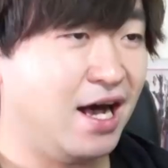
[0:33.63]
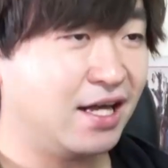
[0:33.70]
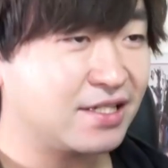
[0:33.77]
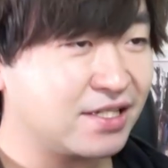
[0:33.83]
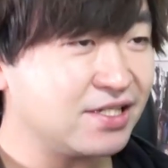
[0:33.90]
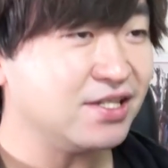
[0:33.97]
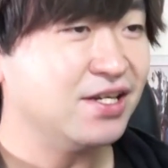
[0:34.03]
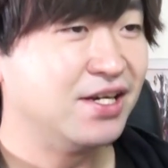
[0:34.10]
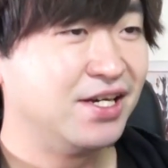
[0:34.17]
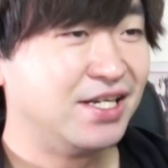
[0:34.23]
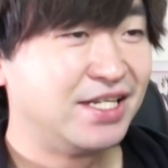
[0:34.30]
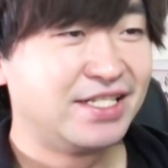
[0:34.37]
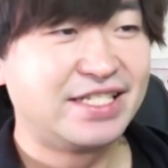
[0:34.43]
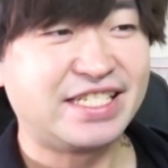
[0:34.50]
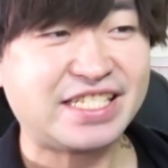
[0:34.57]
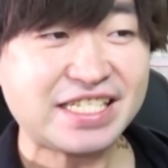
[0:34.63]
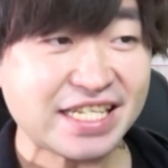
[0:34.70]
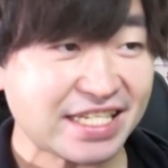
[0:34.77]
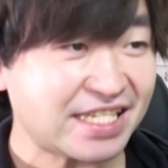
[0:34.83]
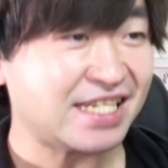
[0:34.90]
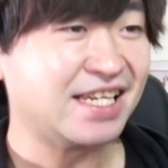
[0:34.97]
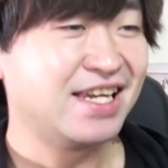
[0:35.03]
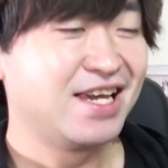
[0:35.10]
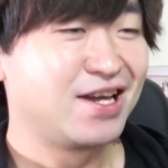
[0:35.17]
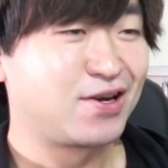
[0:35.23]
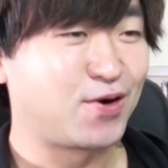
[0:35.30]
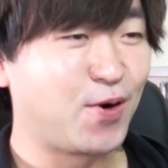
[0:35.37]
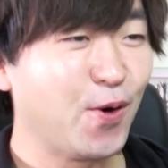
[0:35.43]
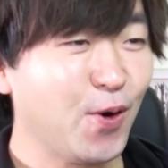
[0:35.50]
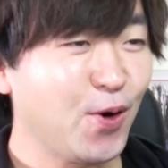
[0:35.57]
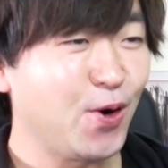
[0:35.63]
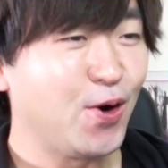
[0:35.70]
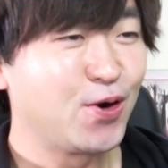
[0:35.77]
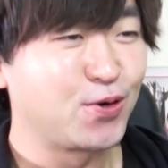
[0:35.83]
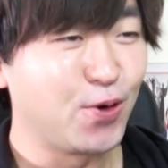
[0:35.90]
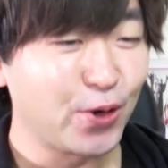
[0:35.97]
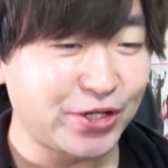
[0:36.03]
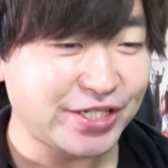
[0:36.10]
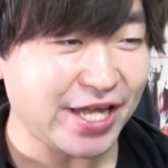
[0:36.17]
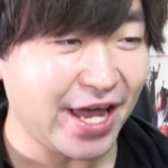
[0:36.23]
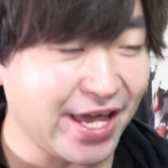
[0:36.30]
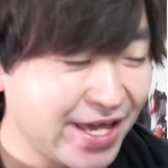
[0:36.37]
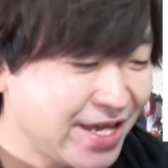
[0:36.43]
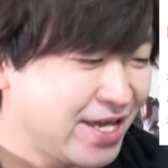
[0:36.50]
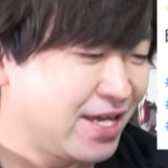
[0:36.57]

明日7時、こうご期待。